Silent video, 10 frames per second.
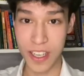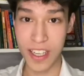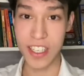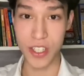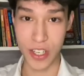
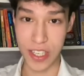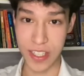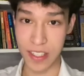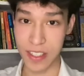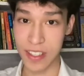и
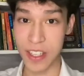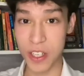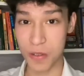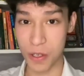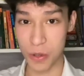жизни
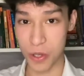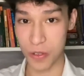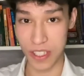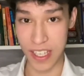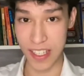нашего южного
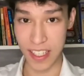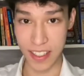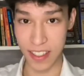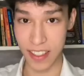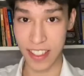
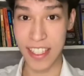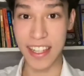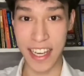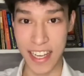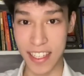соседа –
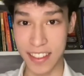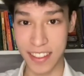Китая.